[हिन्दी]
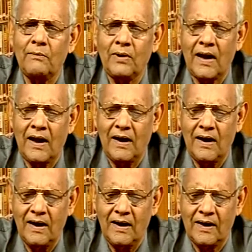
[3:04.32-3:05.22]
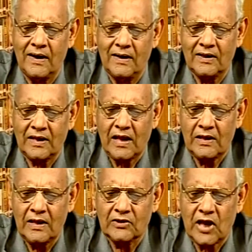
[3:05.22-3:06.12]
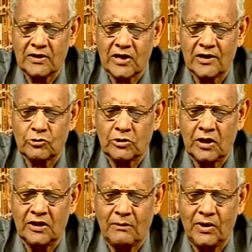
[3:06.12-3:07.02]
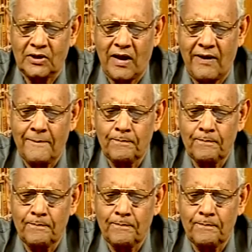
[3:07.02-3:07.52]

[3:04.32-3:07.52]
भी रहे लेकिन इसके साथ साथ स्वतंत्र भी थे